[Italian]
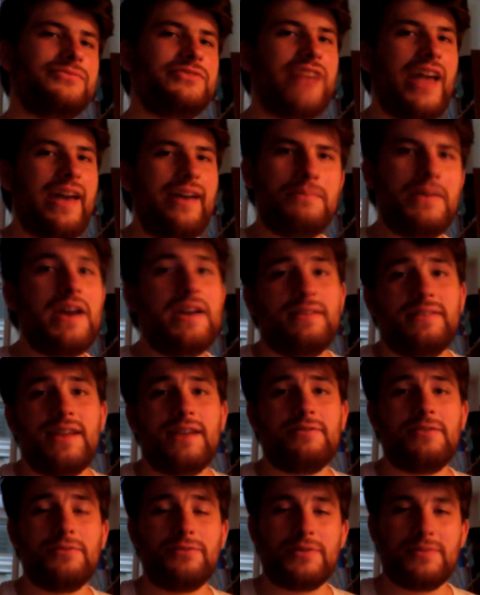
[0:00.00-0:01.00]
Cioè, per
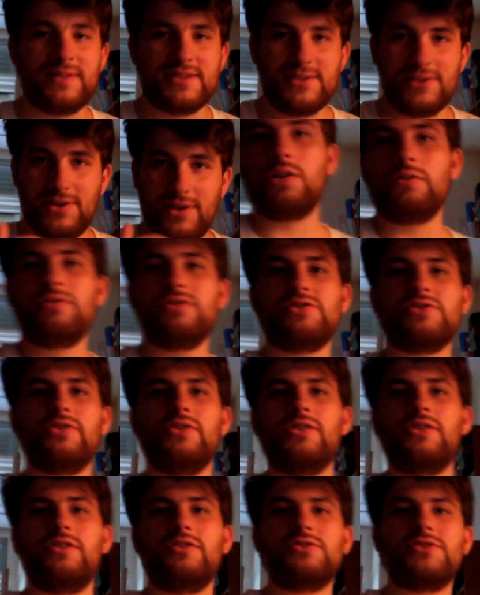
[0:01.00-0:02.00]
darvi informazioni. Ho
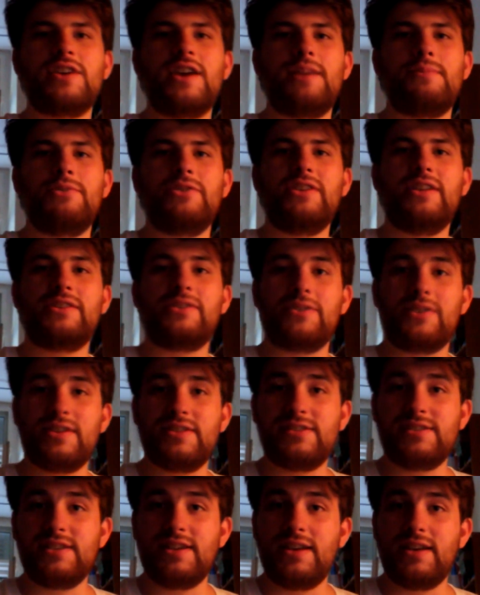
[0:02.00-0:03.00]
visto lo schermo dietro che
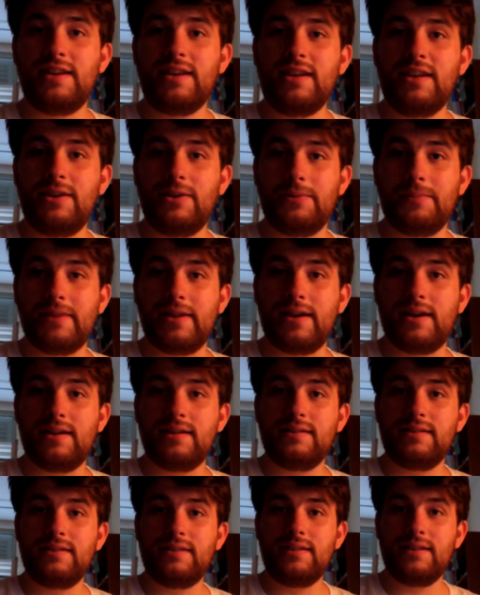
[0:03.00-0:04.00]
si
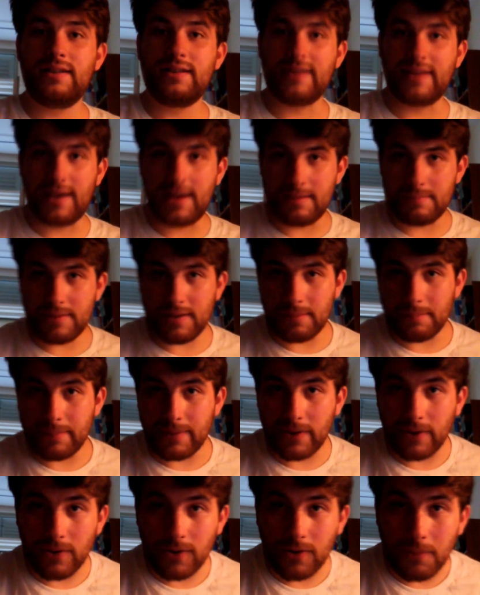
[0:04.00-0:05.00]
illumina, il che mi
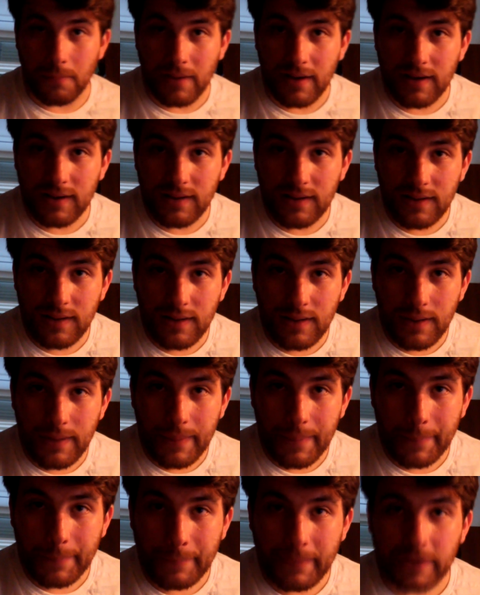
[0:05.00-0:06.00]
preoccupa.
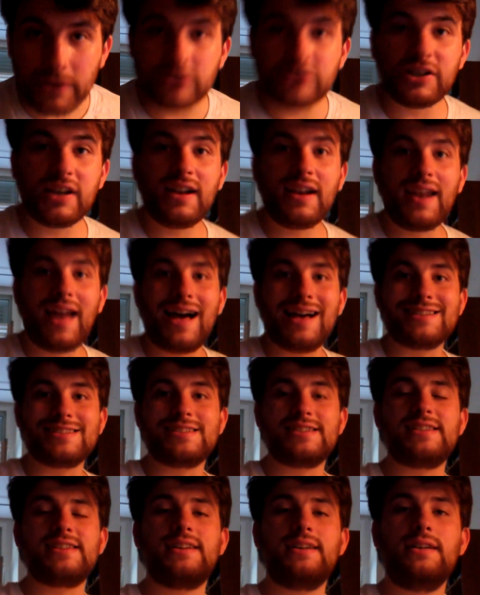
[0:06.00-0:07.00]
Però c'è il
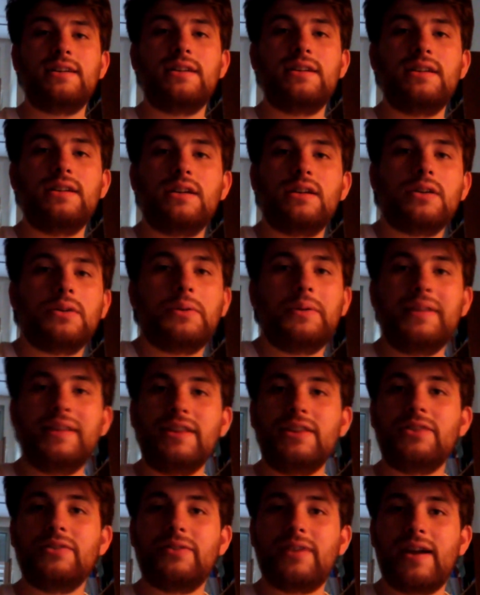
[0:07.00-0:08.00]
laser,
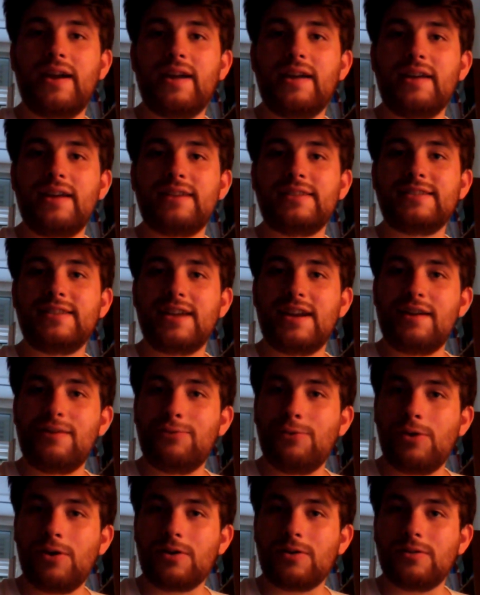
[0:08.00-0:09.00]
quindi dovrei essere a
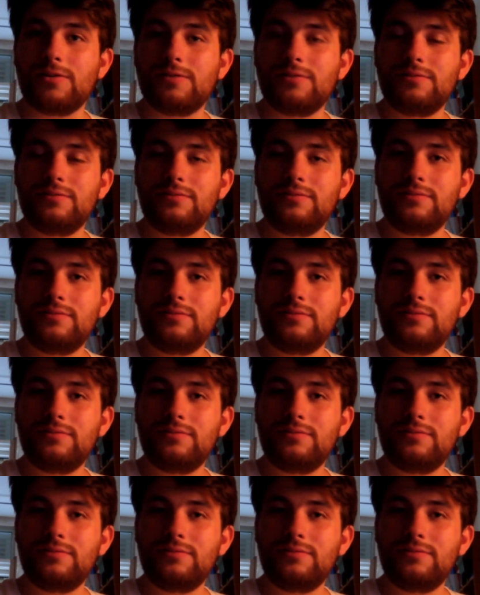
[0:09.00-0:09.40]
fuoco.